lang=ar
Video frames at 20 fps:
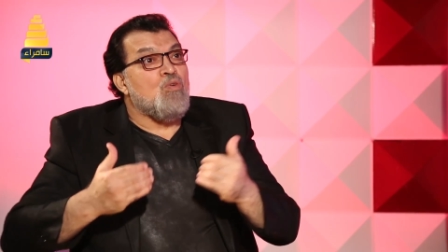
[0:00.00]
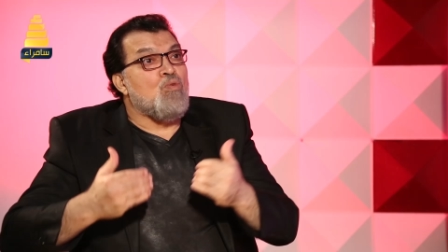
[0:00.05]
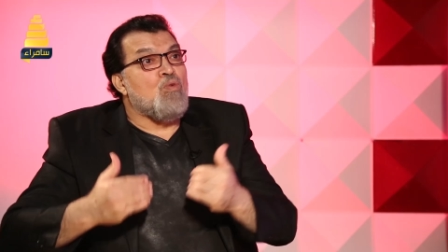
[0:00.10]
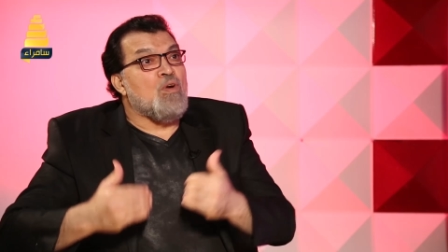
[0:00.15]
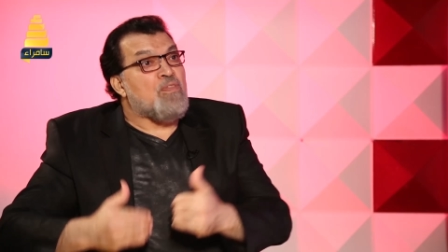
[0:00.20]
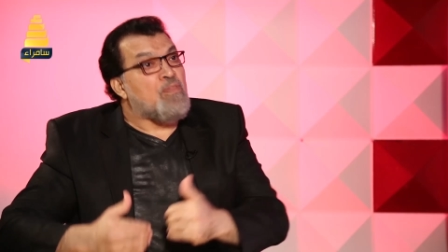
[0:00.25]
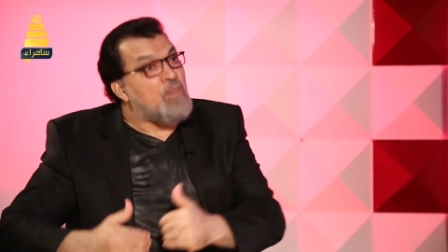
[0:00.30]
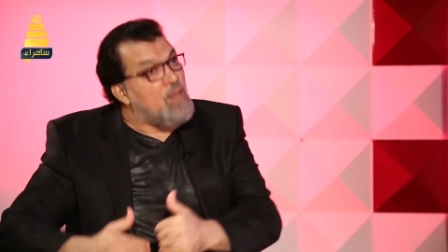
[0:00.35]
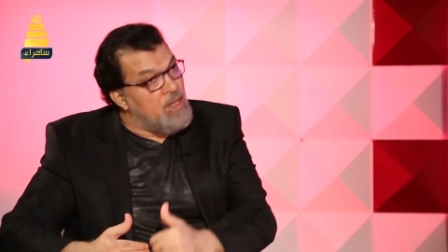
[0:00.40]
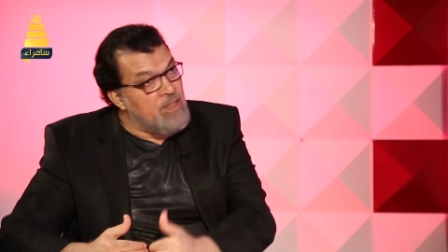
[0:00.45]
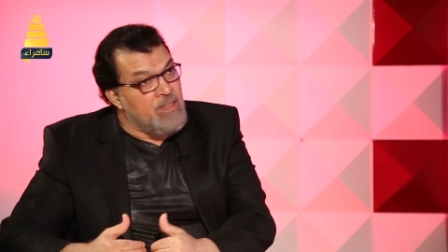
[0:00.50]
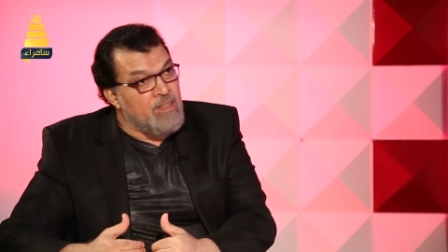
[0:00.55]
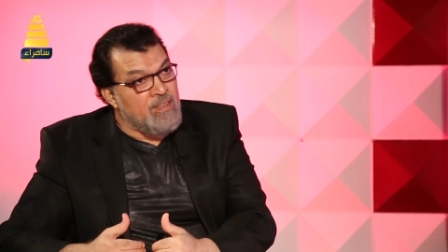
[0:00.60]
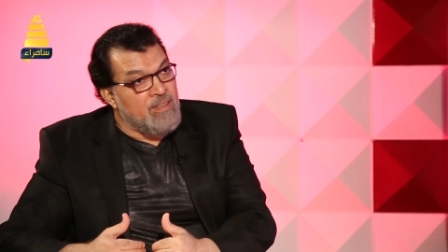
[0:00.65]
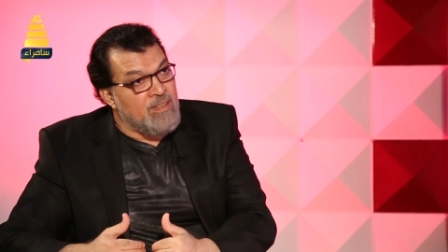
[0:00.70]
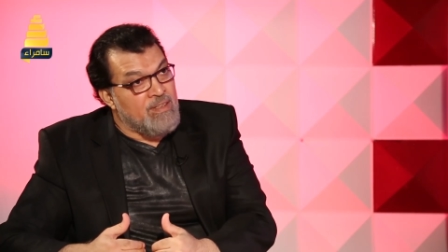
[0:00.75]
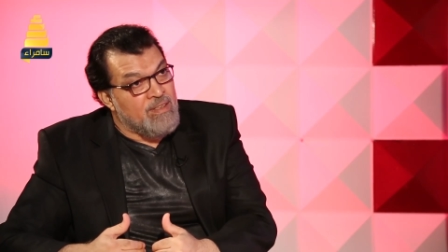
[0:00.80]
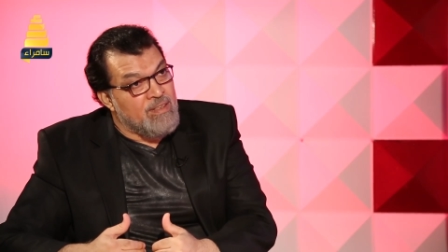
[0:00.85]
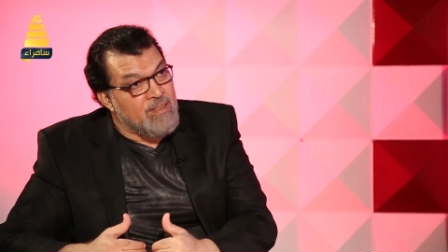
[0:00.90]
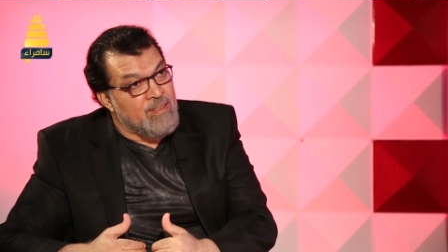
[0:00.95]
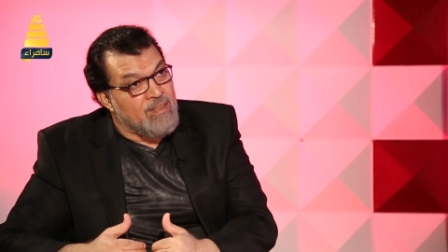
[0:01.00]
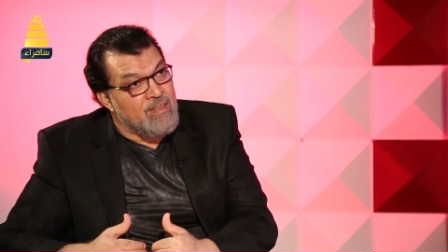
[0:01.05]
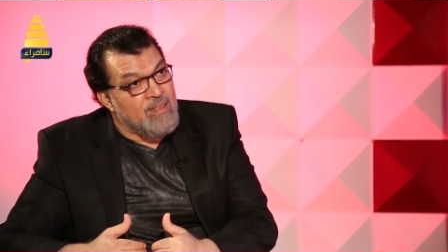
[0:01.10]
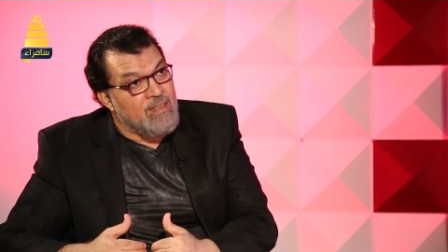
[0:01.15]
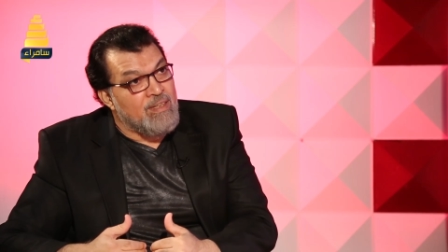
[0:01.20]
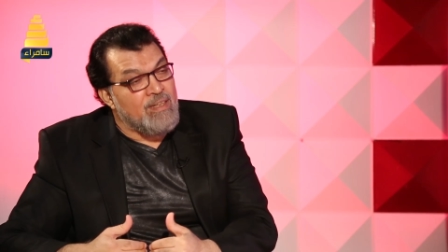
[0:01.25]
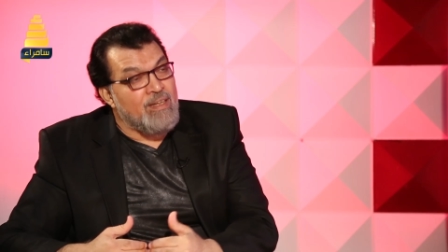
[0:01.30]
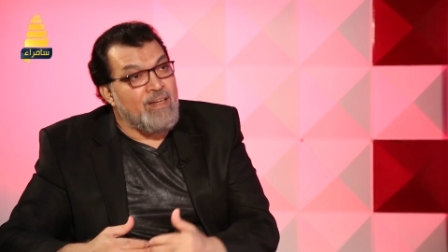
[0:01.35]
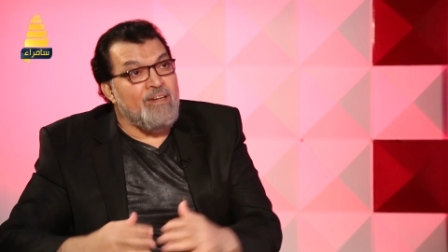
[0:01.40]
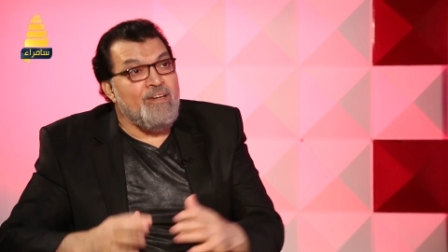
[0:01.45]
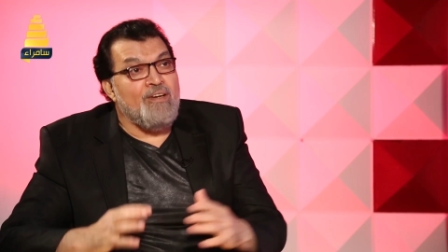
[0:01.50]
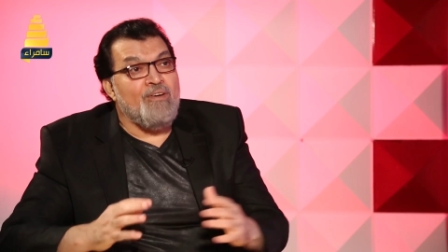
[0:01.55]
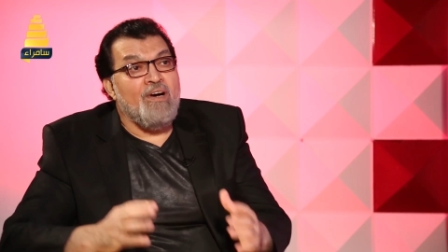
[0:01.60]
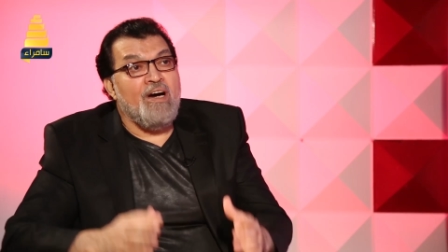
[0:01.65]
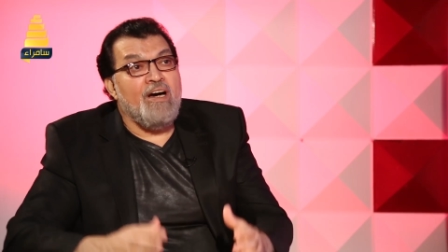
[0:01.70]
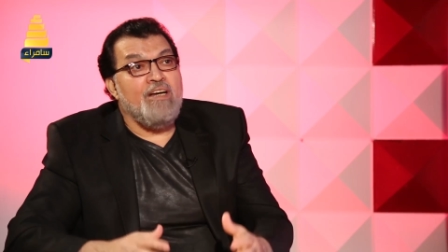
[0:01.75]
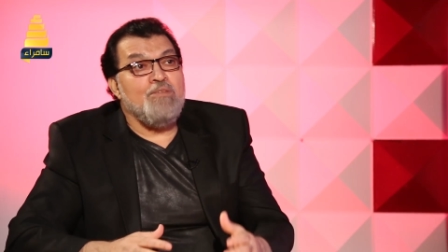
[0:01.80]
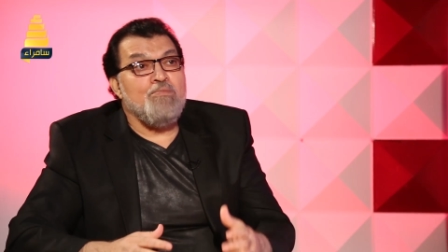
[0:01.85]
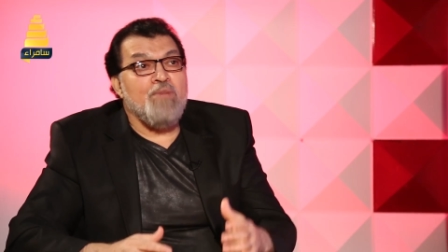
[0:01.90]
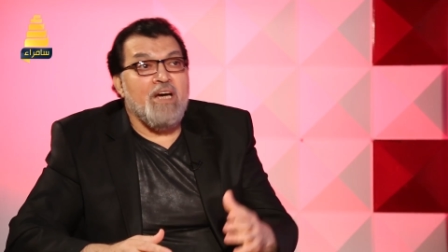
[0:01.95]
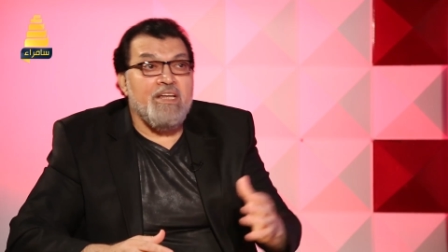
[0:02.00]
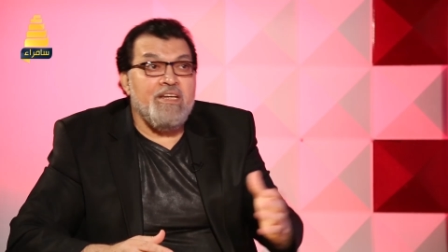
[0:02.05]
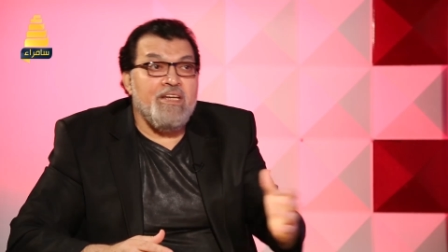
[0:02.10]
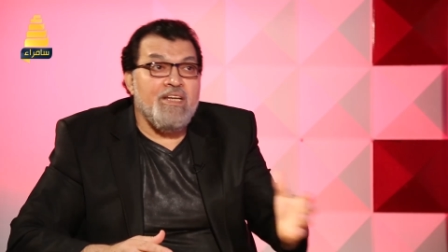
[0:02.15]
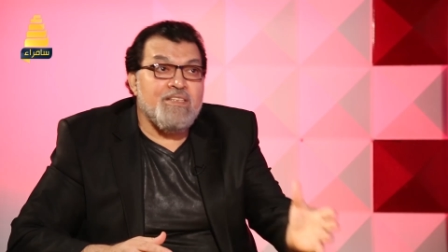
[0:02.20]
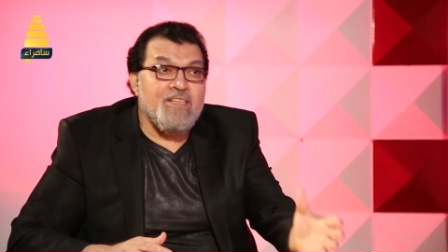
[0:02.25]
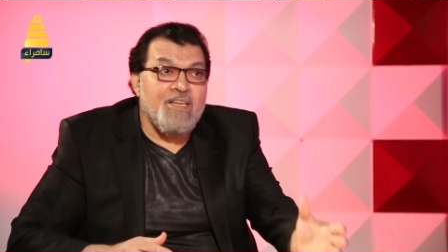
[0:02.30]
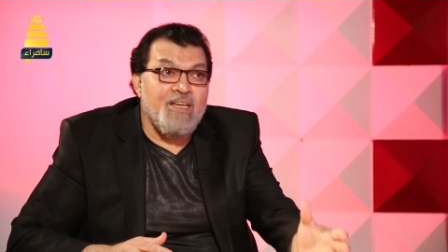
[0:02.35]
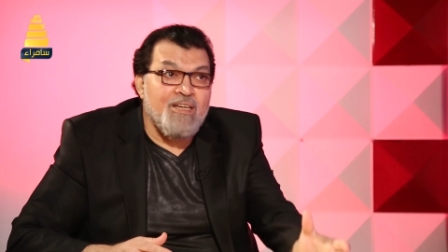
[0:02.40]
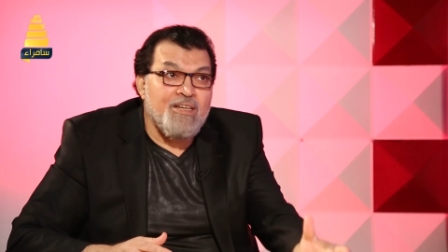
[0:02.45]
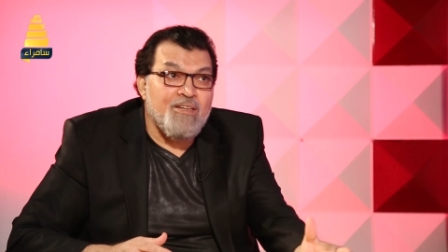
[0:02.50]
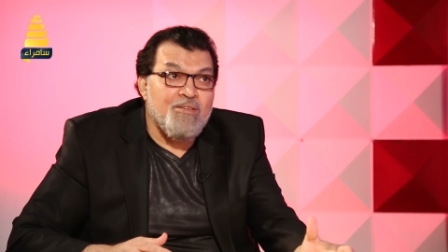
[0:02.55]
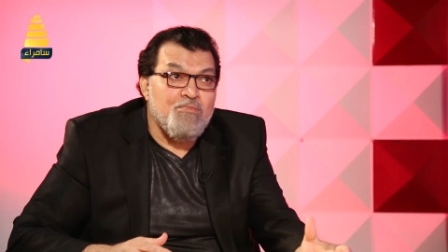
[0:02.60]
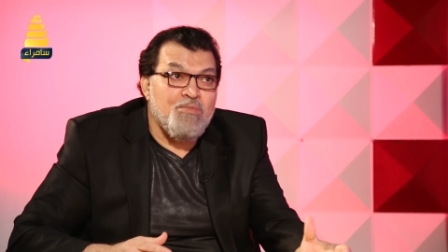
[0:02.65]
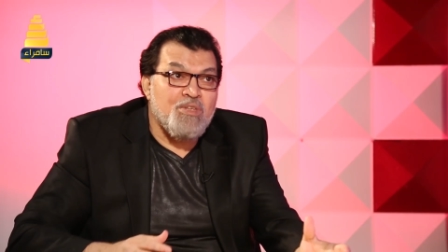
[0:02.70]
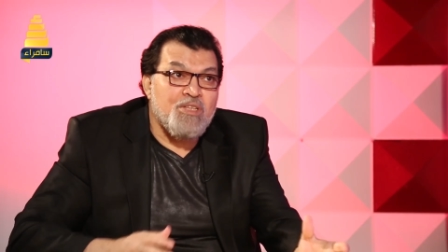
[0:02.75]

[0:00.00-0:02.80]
والثاني انه انا ما غنيتها